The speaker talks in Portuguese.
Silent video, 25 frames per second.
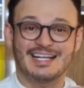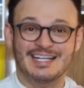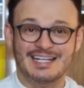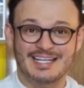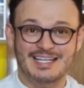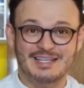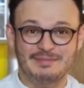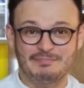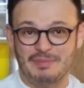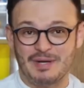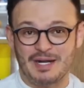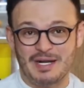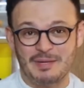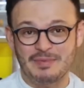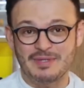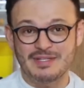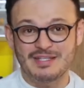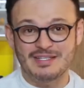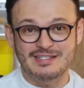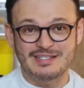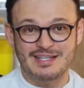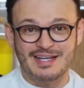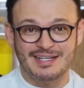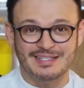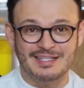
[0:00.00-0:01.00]
e,
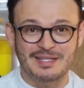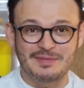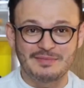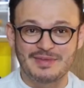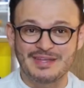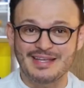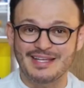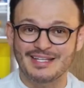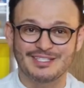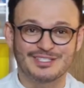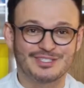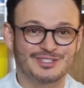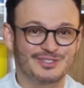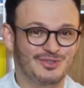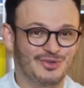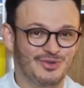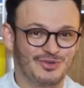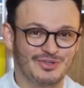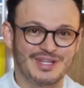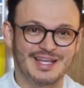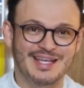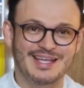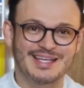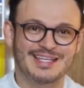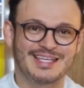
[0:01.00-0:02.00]
parabenizar também a
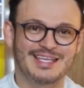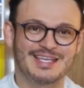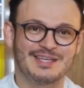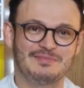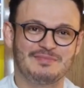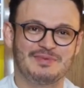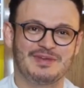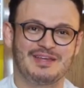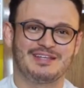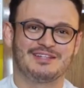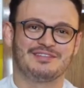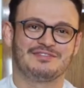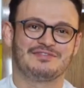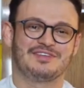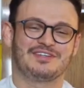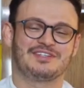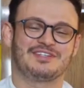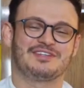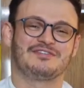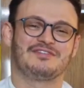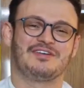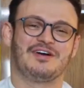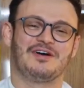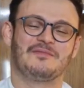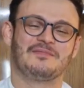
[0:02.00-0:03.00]
toda a equipe aí do
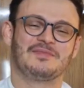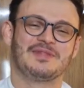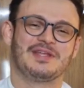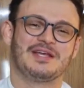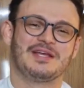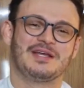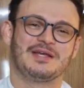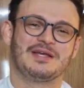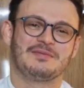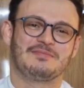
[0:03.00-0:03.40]
festival